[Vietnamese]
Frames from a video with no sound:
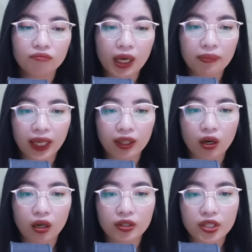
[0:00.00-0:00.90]
Ba mẹ
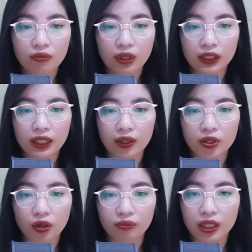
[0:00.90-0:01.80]
con trong căn nhà
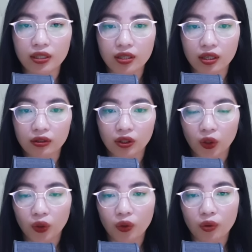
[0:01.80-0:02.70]
trọ bình dân
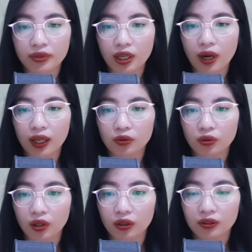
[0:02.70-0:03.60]
cùng nhau ăn
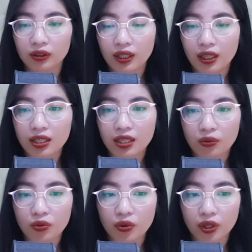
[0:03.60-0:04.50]
uống.
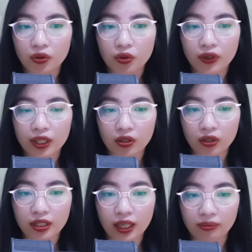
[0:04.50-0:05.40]
Xong rồi cô phải
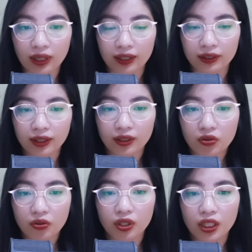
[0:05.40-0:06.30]
dọn dẹp lại
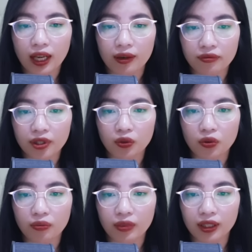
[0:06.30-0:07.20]
rồi đi làm việc
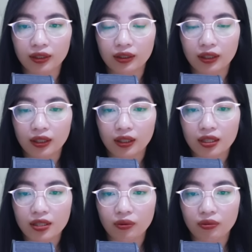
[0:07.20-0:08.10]
của mình.
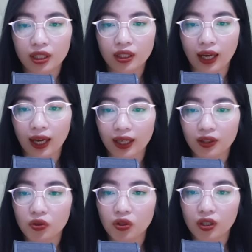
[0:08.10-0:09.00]
Trong khi cả
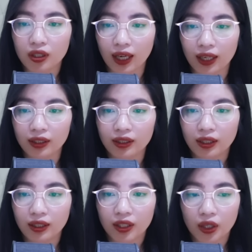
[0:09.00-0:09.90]
hai cô con gái
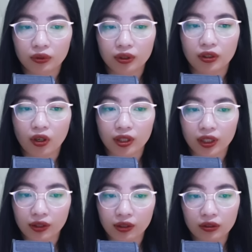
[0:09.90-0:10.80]
đều tự có
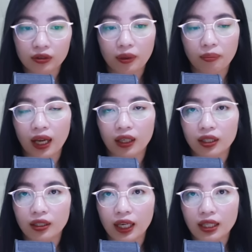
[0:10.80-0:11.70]
ý thức mà
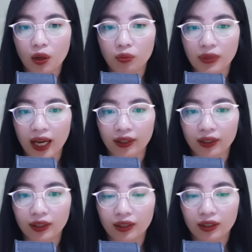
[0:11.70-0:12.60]
lên gác học bài.